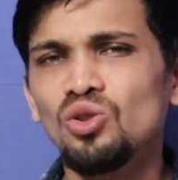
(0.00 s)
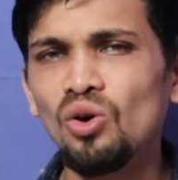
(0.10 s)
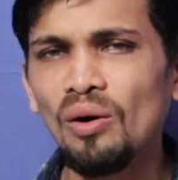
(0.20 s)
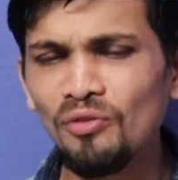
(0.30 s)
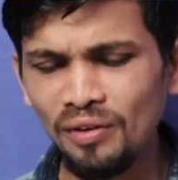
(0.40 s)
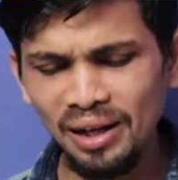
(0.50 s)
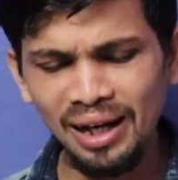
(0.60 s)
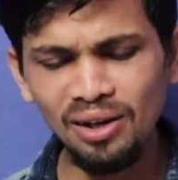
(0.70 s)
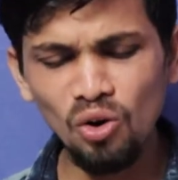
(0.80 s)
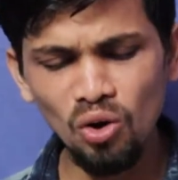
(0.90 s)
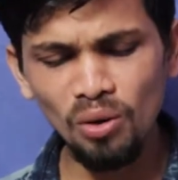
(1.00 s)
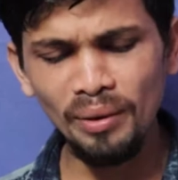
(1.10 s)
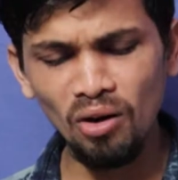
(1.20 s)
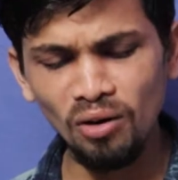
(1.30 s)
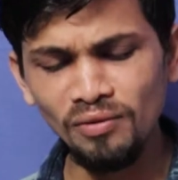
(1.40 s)
तो फिलहाल लोगों
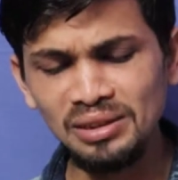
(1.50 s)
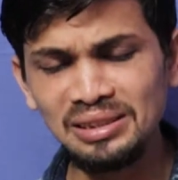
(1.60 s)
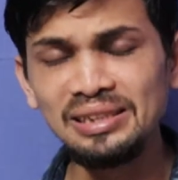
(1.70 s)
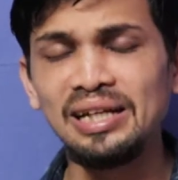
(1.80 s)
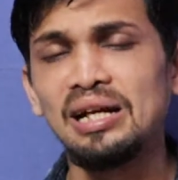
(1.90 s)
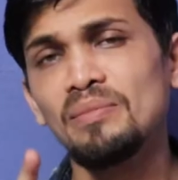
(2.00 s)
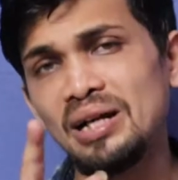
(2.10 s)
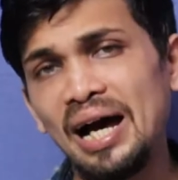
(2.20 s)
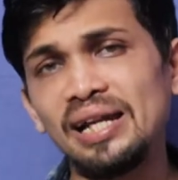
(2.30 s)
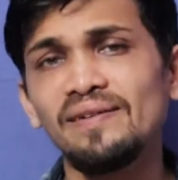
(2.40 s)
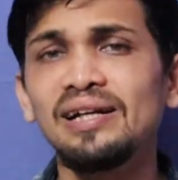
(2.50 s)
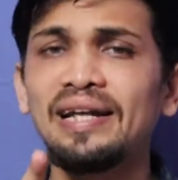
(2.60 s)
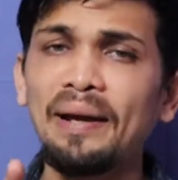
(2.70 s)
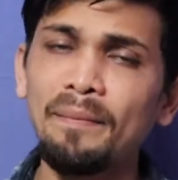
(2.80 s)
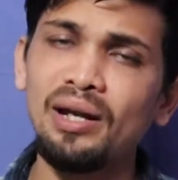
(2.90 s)
में कॉन्फिडेंस नहीं आ रहा बट आने वाले
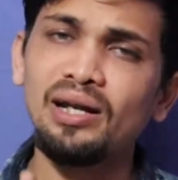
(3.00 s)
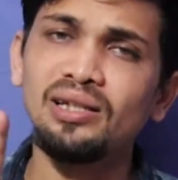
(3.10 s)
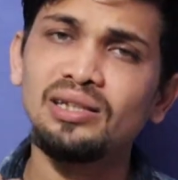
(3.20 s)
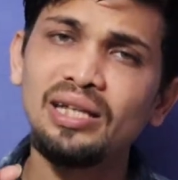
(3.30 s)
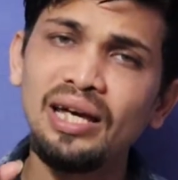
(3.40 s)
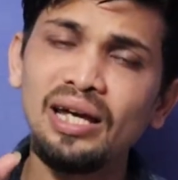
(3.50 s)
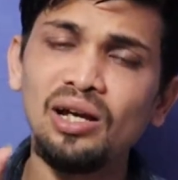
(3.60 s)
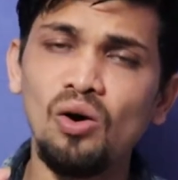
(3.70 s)
टाइम में ना ये